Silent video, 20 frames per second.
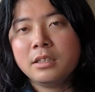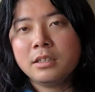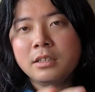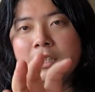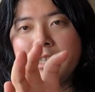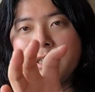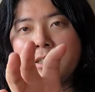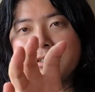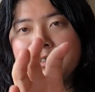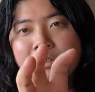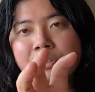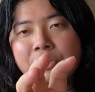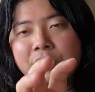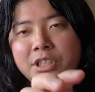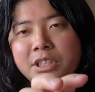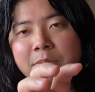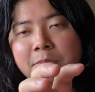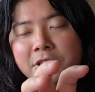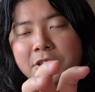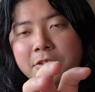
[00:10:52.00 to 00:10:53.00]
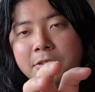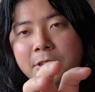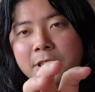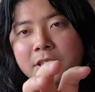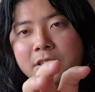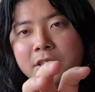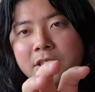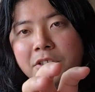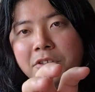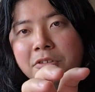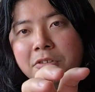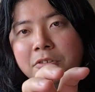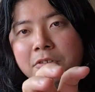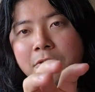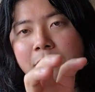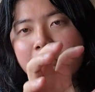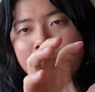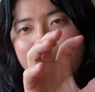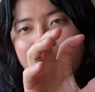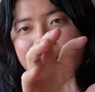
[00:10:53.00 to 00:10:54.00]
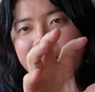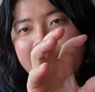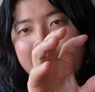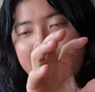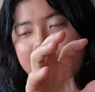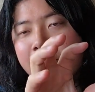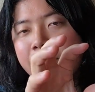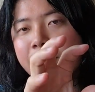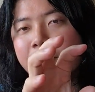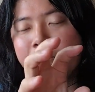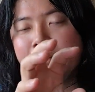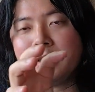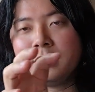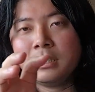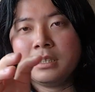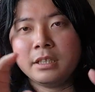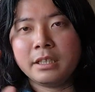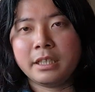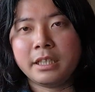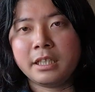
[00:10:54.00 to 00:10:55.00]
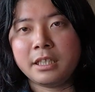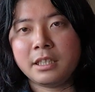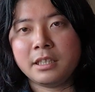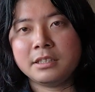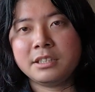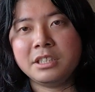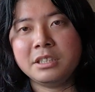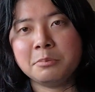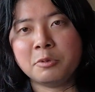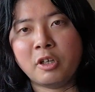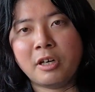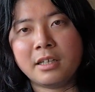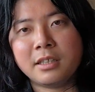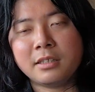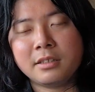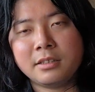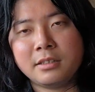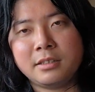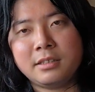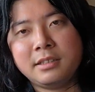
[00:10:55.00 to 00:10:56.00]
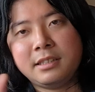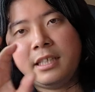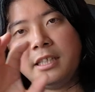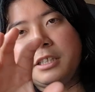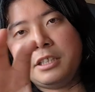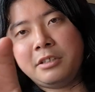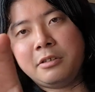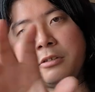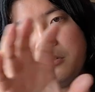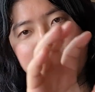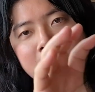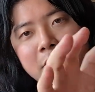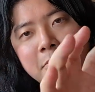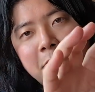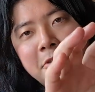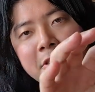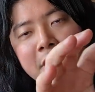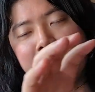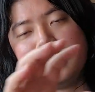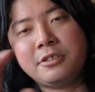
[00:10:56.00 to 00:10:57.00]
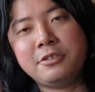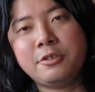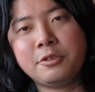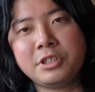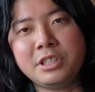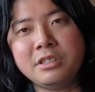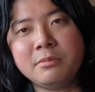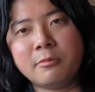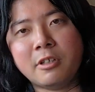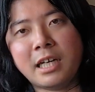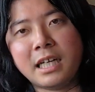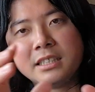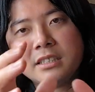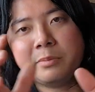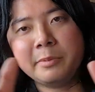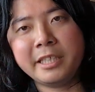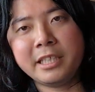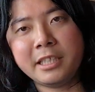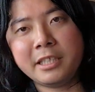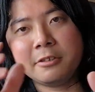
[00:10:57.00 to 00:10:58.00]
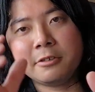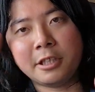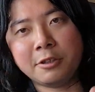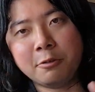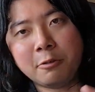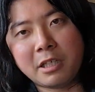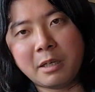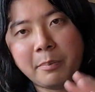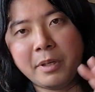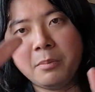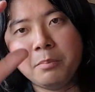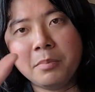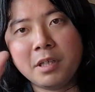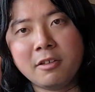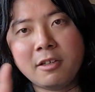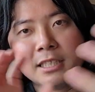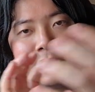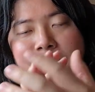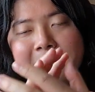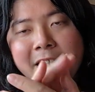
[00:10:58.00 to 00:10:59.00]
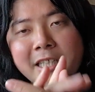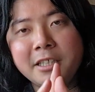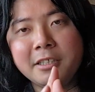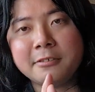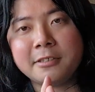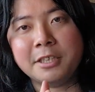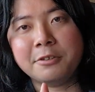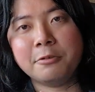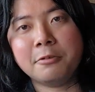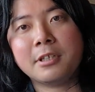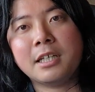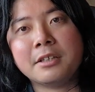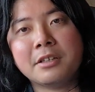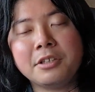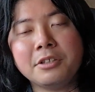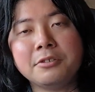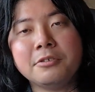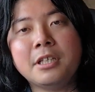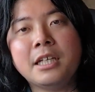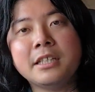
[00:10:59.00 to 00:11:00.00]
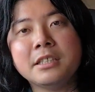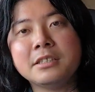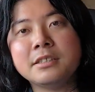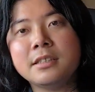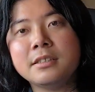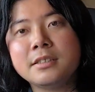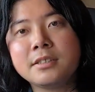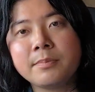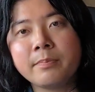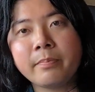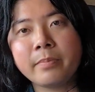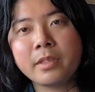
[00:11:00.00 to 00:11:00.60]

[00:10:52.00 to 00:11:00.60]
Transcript: で、そのチーム作りっていうところで、えー、チームを、さらに分解するとチームを集められるかどうか、メンバーを集められるかどうかっていう話です。